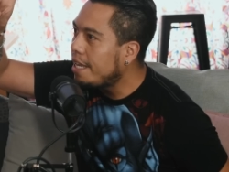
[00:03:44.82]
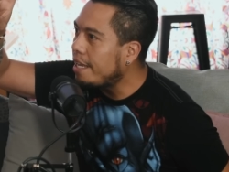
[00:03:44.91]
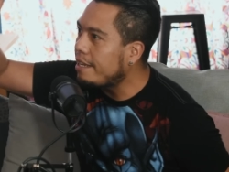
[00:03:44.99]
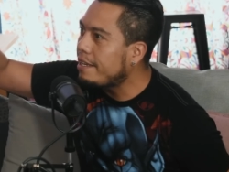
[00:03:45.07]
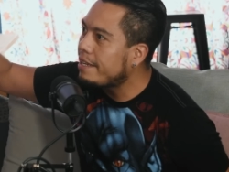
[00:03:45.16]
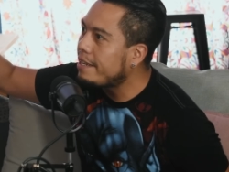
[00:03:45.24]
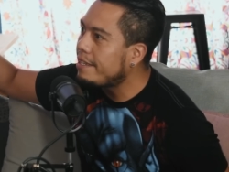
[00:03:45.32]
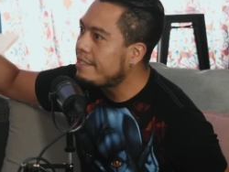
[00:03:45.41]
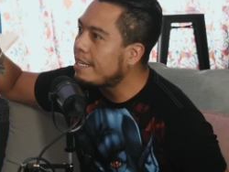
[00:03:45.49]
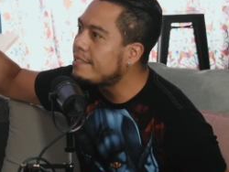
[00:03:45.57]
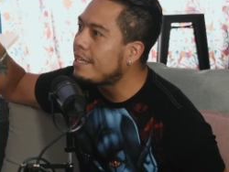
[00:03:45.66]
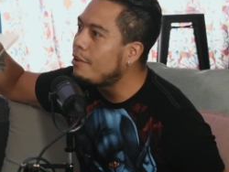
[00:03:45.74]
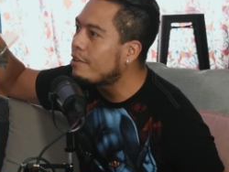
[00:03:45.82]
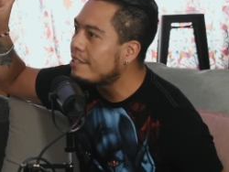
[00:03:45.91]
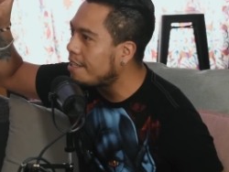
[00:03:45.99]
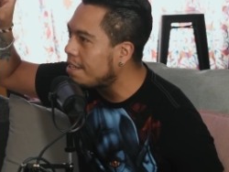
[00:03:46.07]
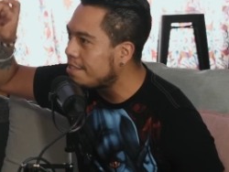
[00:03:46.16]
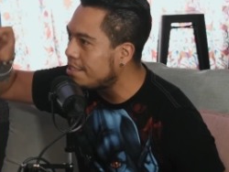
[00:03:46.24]
eh, ya sé lo que
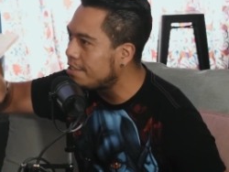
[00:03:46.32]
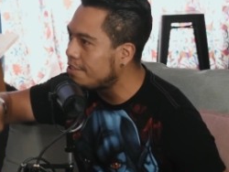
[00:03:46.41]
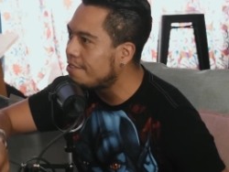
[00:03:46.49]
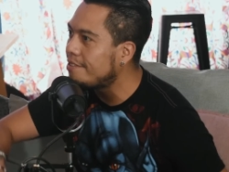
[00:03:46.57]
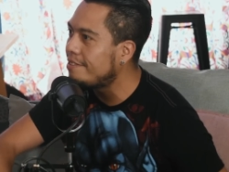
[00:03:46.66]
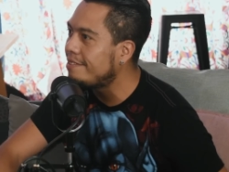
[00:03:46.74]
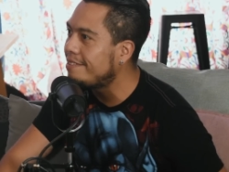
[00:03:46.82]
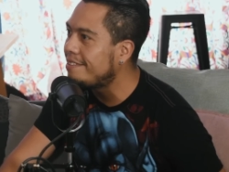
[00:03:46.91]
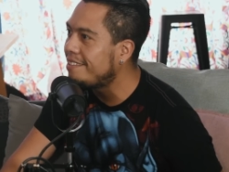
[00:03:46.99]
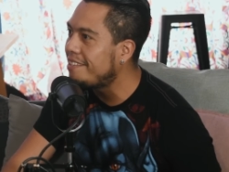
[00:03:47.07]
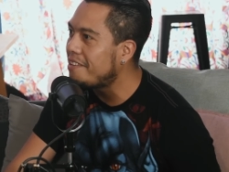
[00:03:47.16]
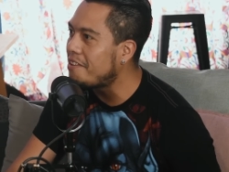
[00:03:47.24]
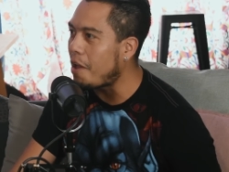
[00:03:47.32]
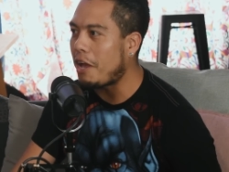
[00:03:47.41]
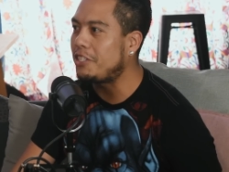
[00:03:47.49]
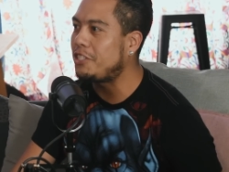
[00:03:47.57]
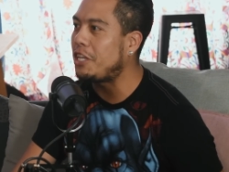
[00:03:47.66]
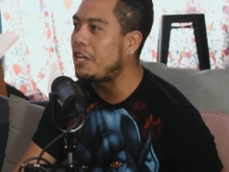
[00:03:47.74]
están haciendo.
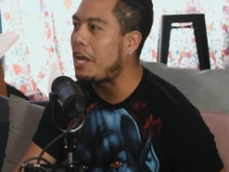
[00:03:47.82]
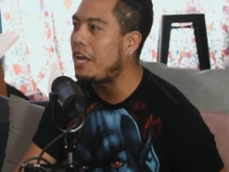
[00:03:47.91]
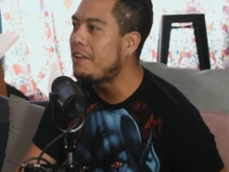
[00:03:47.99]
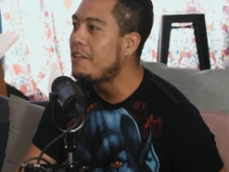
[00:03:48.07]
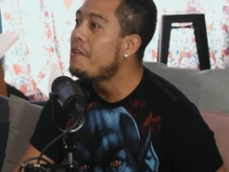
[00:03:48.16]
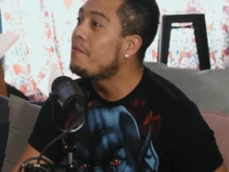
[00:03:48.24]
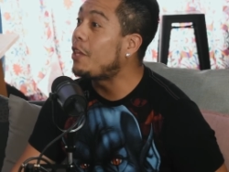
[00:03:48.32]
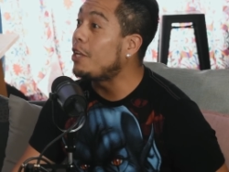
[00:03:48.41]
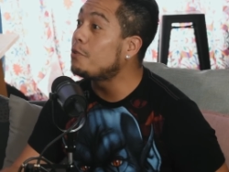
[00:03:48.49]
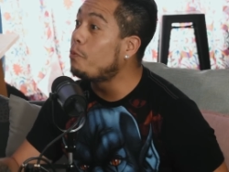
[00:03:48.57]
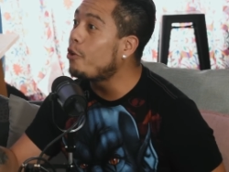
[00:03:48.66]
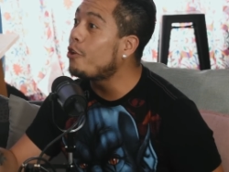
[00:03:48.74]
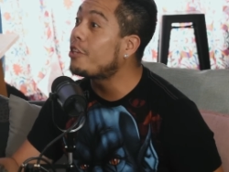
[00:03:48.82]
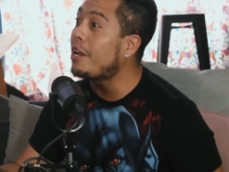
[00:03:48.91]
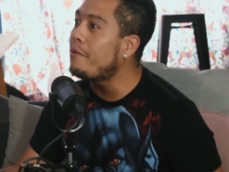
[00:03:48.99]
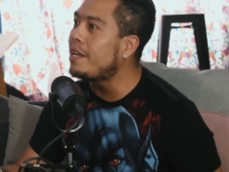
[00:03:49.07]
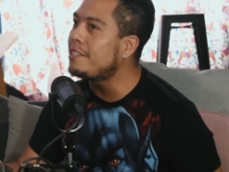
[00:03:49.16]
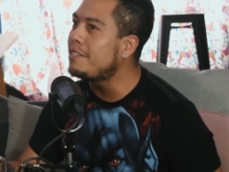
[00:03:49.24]
Ya, chinga. Entonces voy
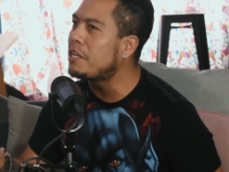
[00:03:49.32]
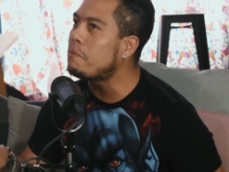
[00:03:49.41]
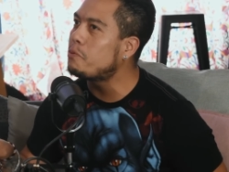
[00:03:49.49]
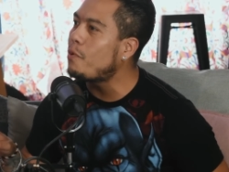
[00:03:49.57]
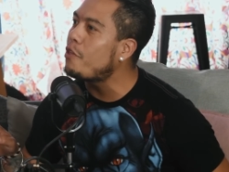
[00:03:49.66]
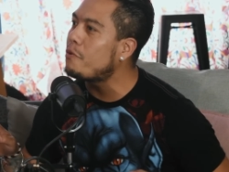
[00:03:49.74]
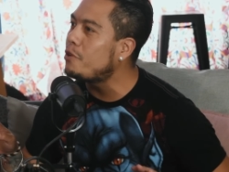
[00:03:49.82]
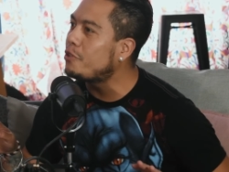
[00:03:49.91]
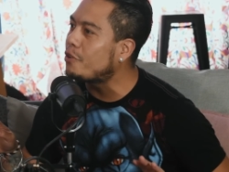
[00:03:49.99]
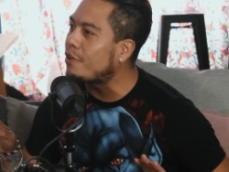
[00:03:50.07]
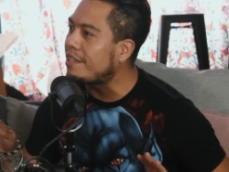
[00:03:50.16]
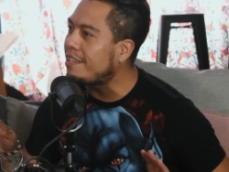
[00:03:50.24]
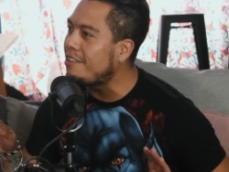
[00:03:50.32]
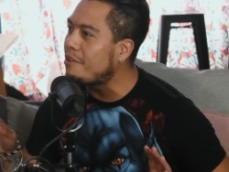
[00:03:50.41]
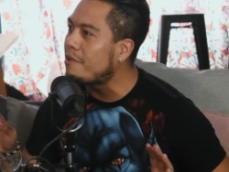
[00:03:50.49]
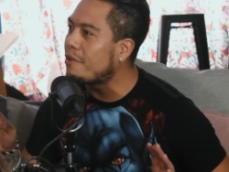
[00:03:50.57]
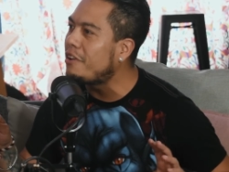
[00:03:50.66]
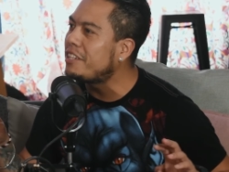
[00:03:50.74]
otra vez. Dije, pues vamos a dormir otro ratillo. Que